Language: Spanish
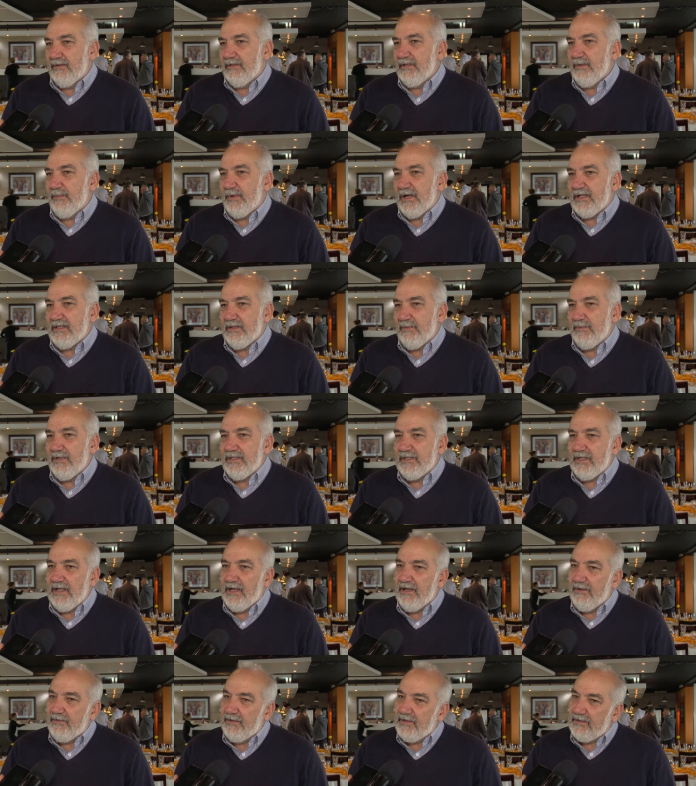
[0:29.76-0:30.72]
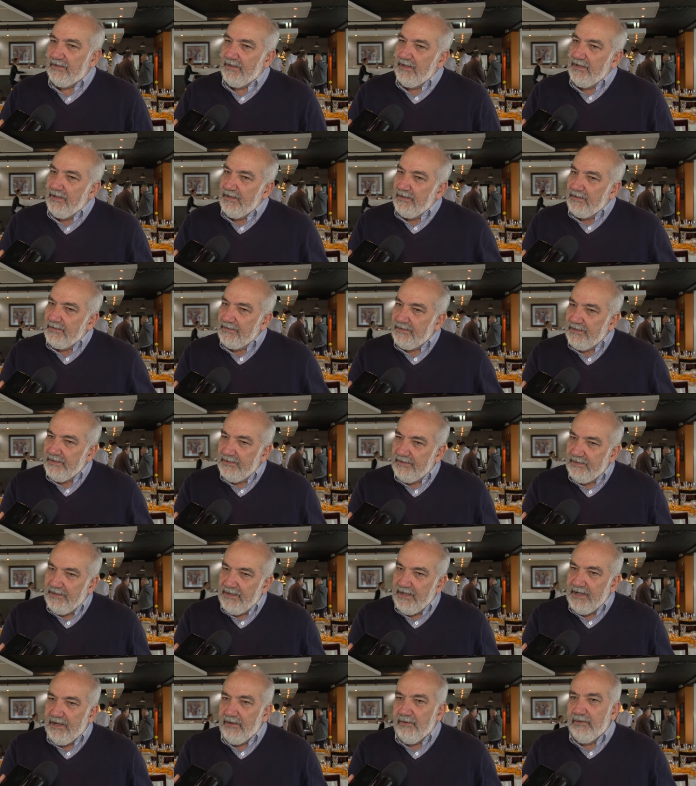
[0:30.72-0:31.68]
departamental haber
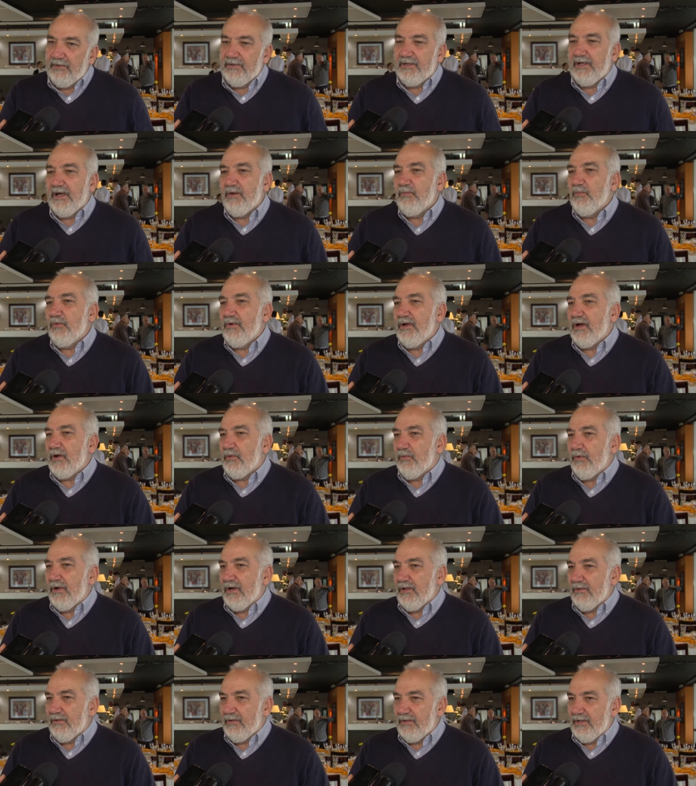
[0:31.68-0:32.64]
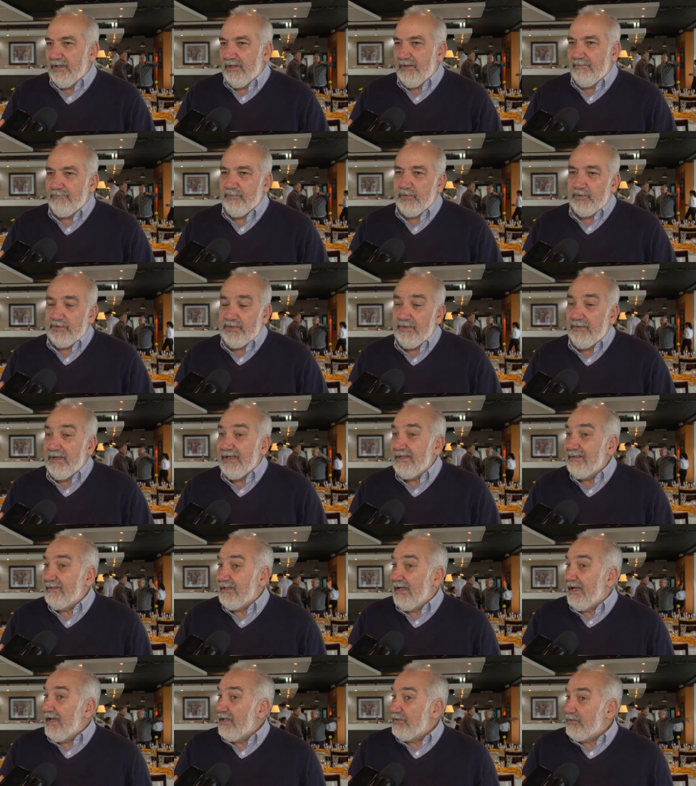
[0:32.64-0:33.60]
generado digamos, un acuerdo de posibilidad de
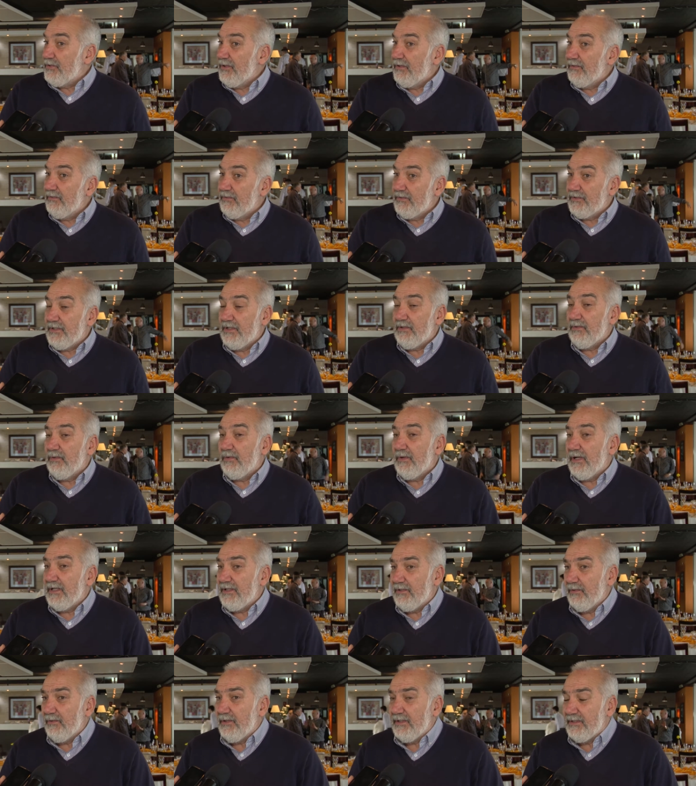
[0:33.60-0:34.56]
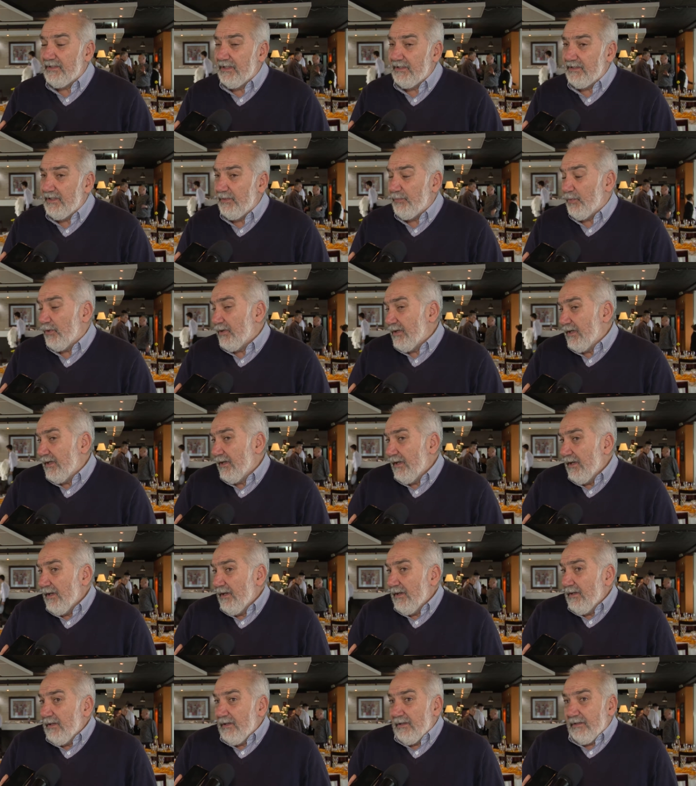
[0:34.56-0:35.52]
instalación de un centro educativo de este tipo, que
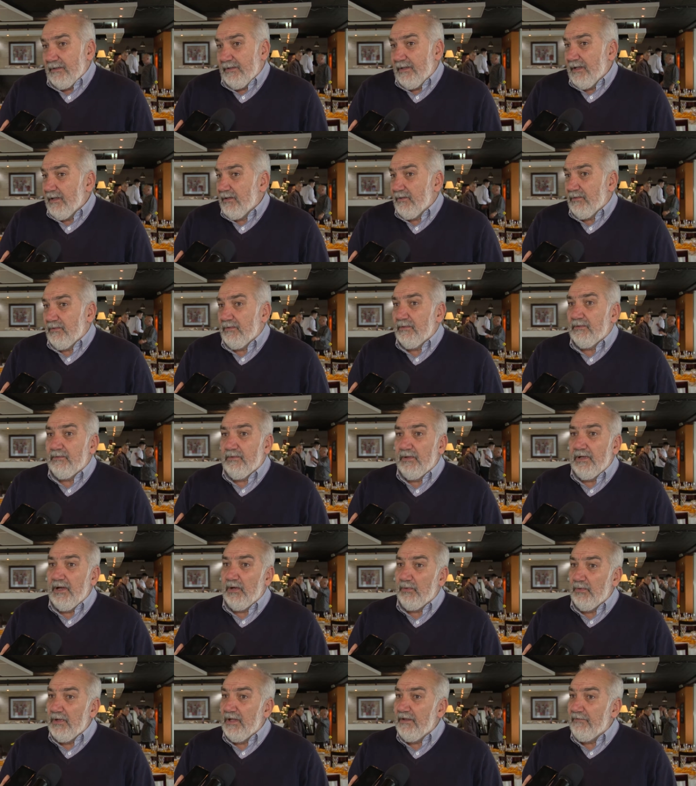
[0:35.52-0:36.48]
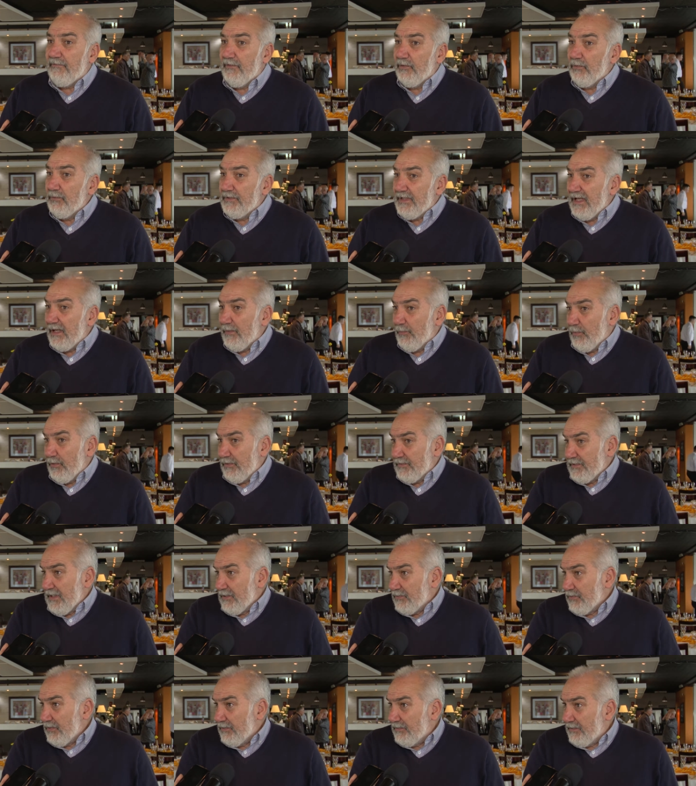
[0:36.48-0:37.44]
con algunas dificultades, pero
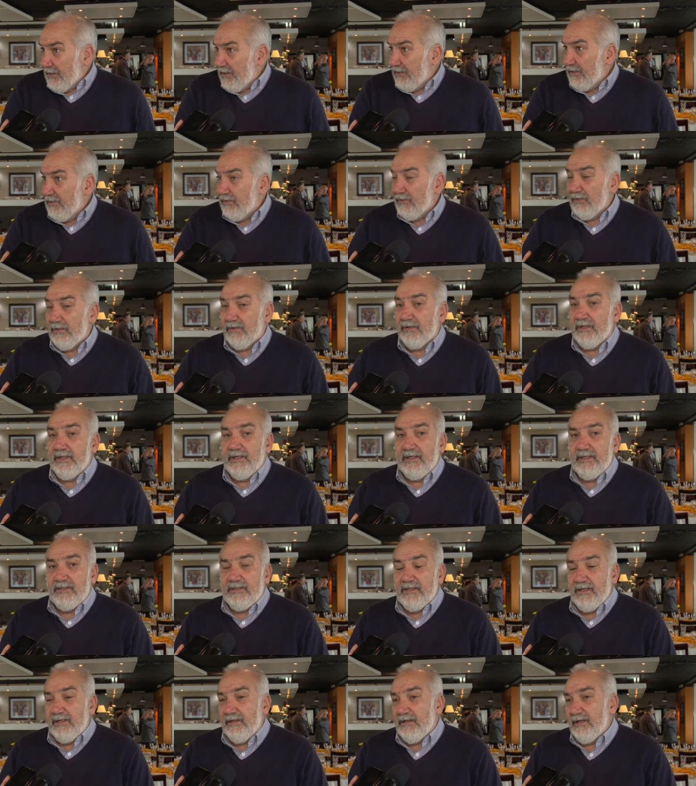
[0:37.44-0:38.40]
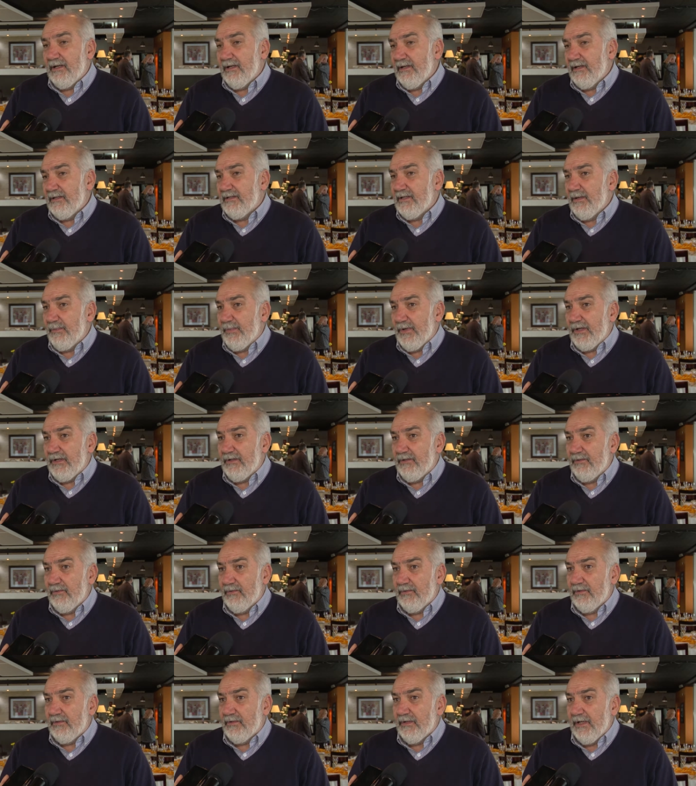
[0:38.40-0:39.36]
se ha sostenido en este, en este
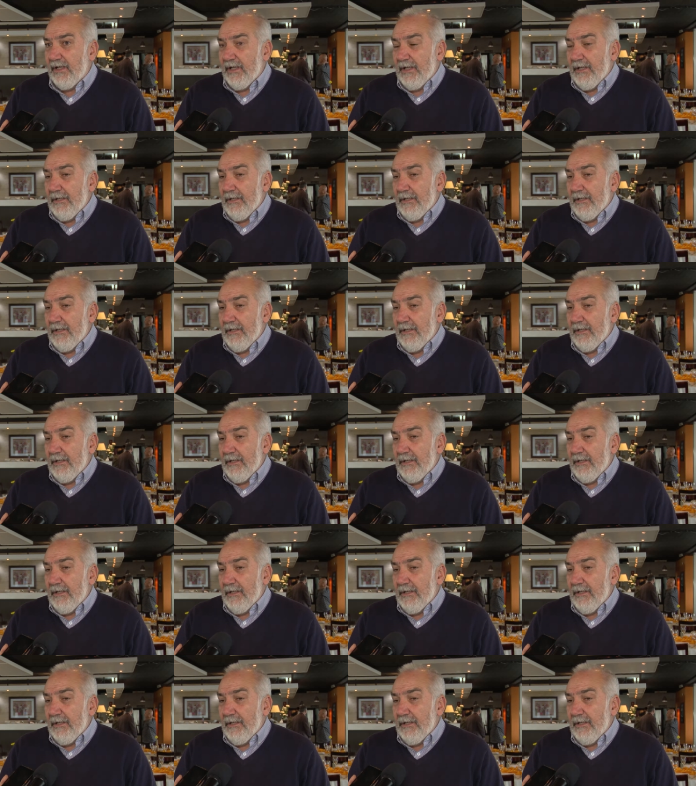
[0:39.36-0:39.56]
periodo,